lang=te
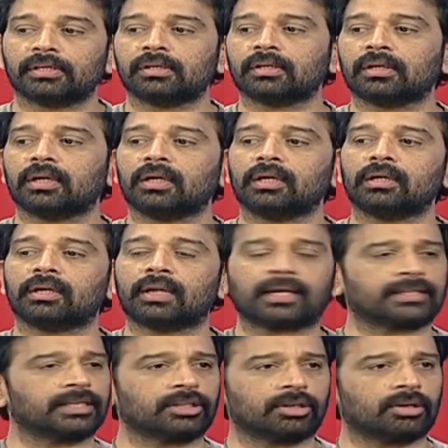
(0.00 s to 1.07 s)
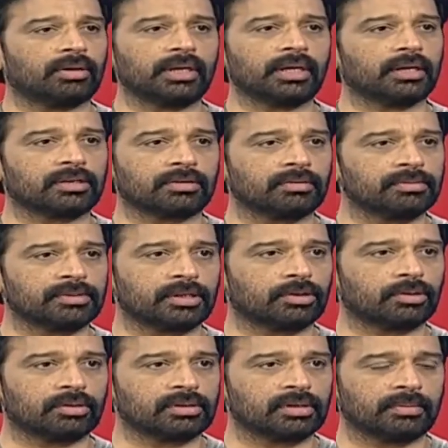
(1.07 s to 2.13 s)
రీసెంట్గా నక్షత్రం అని
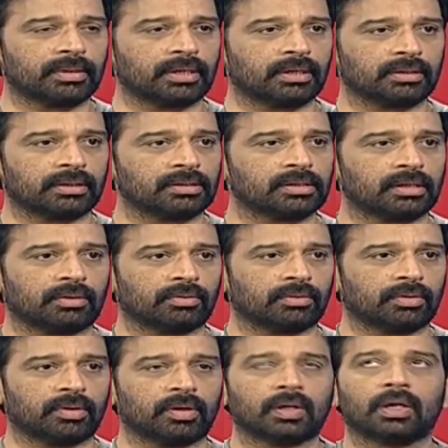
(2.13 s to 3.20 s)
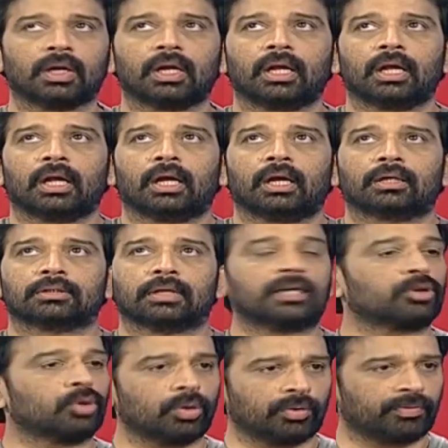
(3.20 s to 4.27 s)
కృష్ణవంశీతో సినిమా తీశారు
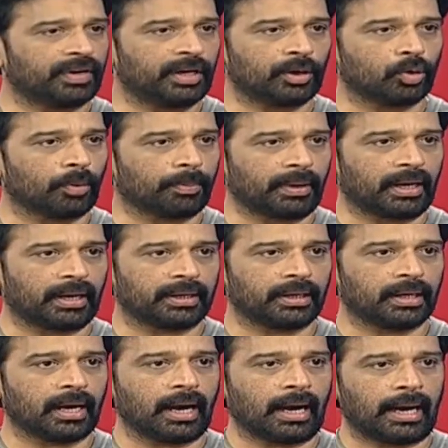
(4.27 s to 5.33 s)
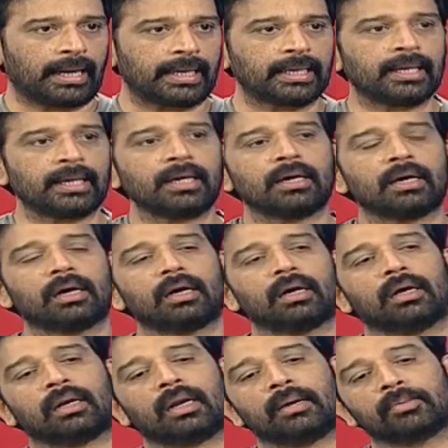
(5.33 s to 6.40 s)
సాతులూరు వేణుగోపాల్ అని ఆయన
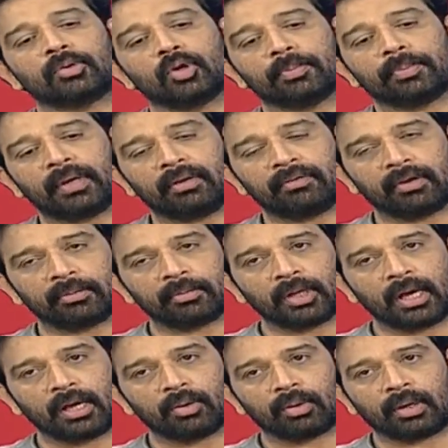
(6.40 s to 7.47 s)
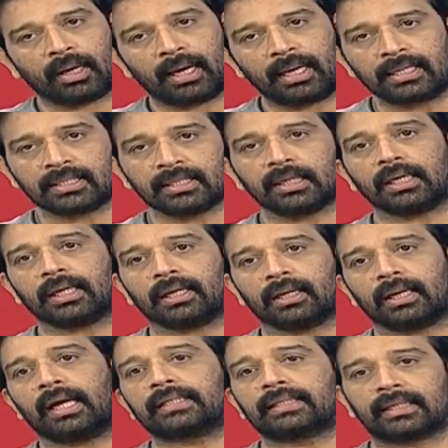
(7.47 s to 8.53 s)
రామ్ గోపాల్ వర్మ గారు కలిసి
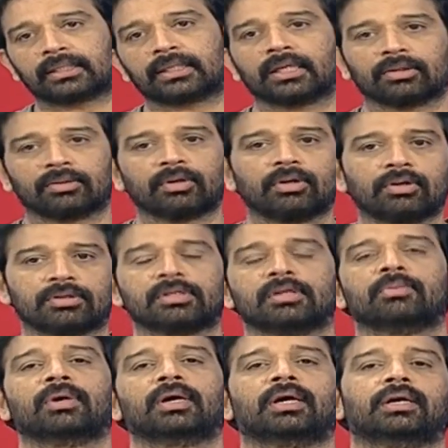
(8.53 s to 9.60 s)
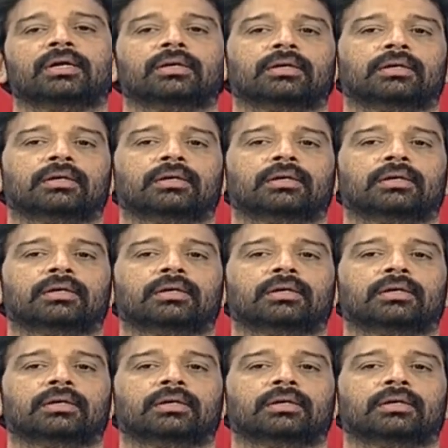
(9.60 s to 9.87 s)
నా దర్శకత్వంలో సినిమా